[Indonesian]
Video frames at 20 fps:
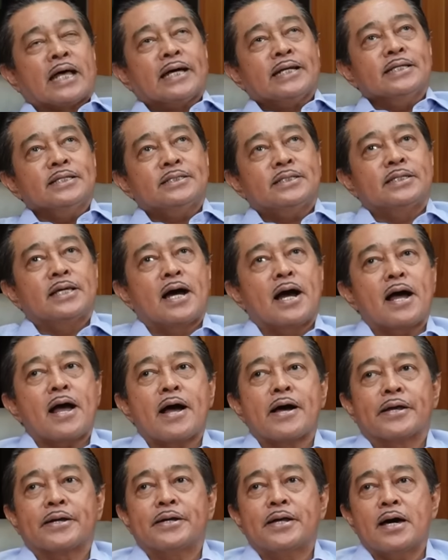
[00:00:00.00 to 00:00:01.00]
tadi siang
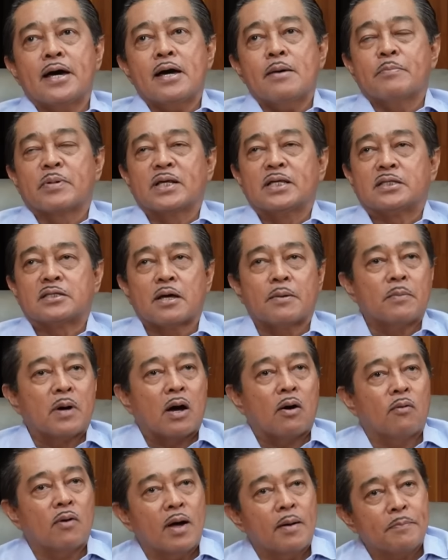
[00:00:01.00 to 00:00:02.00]
ada berita
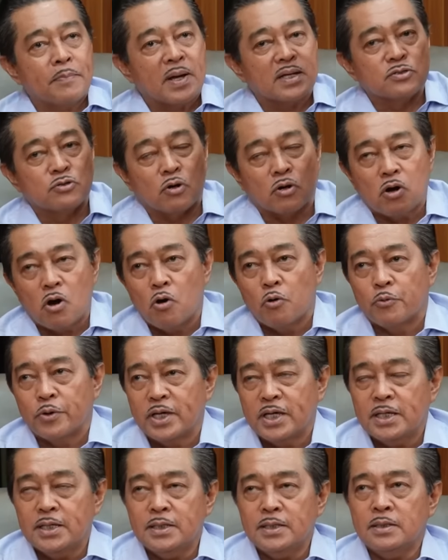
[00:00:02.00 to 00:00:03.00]
bahwa Pak hmm.
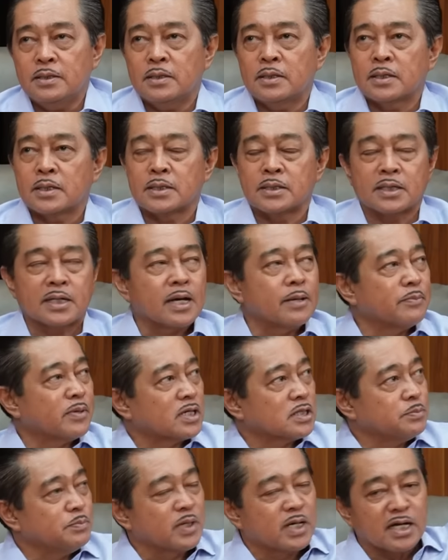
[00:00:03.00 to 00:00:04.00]
Jokowi hmm. ketika
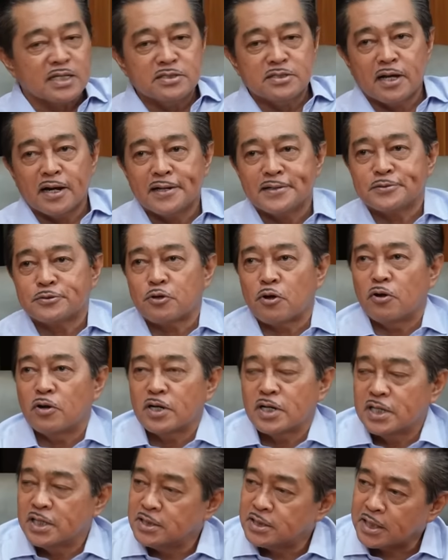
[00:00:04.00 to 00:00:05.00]
meresmikan jalan
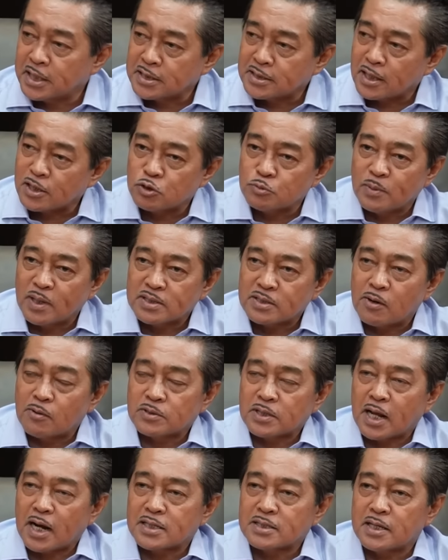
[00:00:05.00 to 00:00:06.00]
tol hmm. di sekitar Sumatera
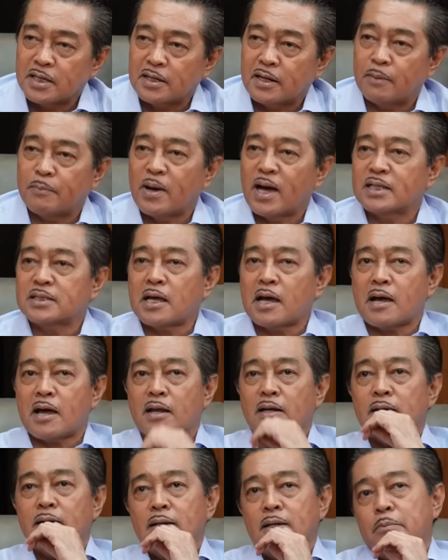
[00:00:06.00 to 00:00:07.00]
Utara sana hmm.
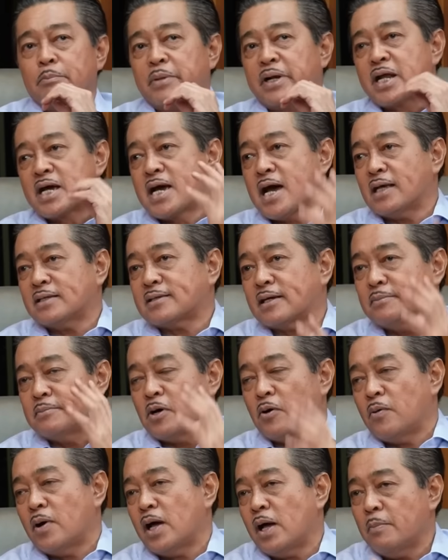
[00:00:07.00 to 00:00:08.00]
mengatakan hmm. menegaskan
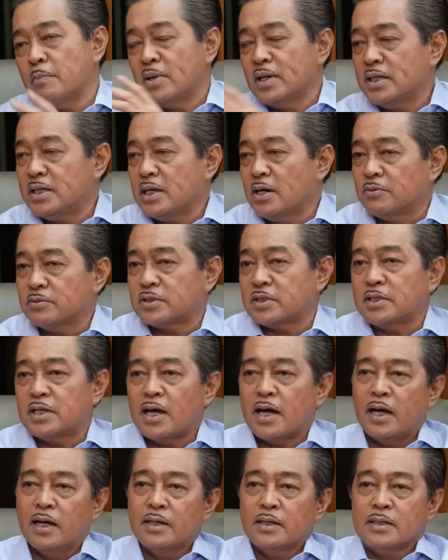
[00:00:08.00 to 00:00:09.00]
bahwa beliau hmm.
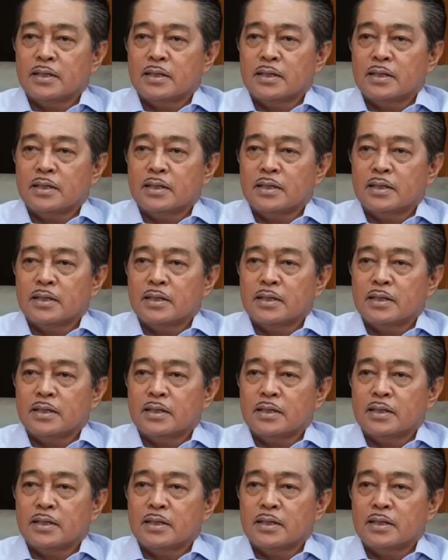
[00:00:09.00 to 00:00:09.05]
tidak